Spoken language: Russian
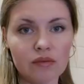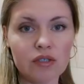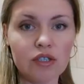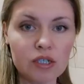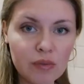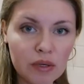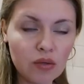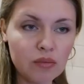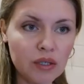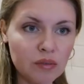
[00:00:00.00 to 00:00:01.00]
Сейчас
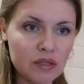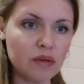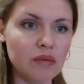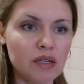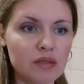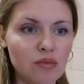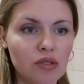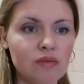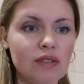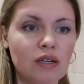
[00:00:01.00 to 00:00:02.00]
подробнее мы с вами
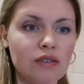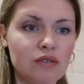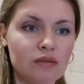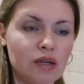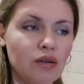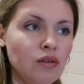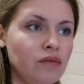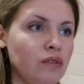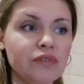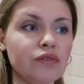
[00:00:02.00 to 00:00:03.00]
рассмотрим страницу
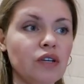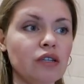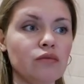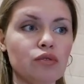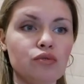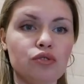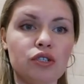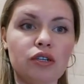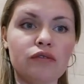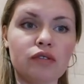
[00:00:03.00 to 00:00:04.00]
Маркорм. В данном
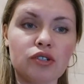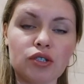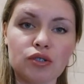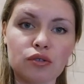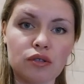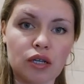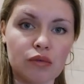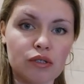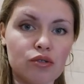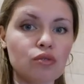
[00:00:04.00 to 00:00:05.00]
случае я возвращаюсь к этой
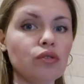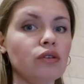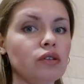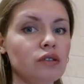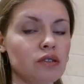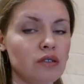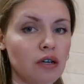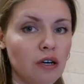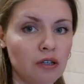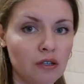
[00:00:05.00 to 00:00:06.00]
таблице только
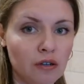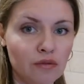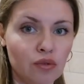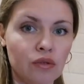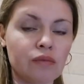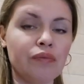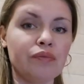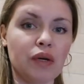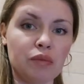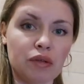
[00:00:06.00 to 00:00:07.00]
из-за одного
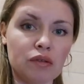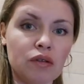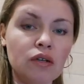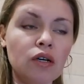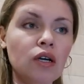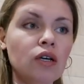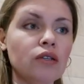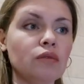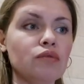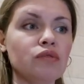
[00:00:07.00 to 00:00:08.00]
момента
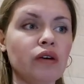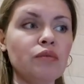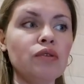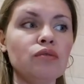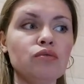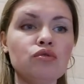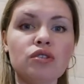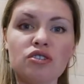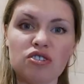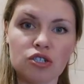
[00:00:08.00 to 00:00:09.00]
нам с вами
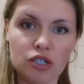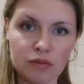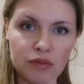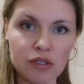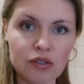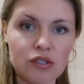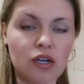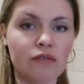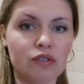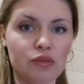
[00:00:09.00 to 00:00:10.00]
нужно с чем-то
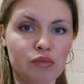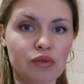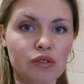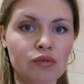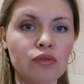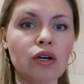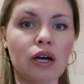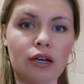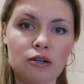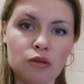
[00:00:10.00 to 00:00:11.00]
сравнить Пурину,
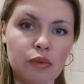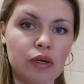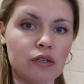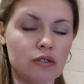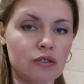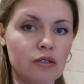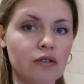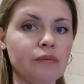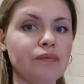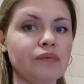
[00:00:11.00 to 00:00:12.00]
какие-то
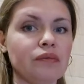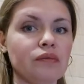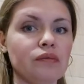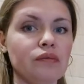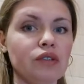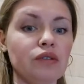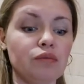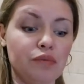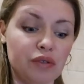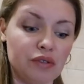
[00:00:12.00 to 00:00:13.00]
показатели
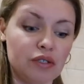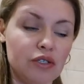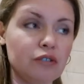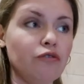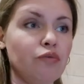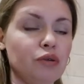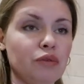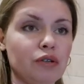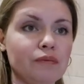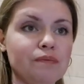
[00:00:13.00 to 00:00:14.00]
привести в
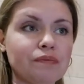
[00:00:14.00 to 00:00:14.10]
пример.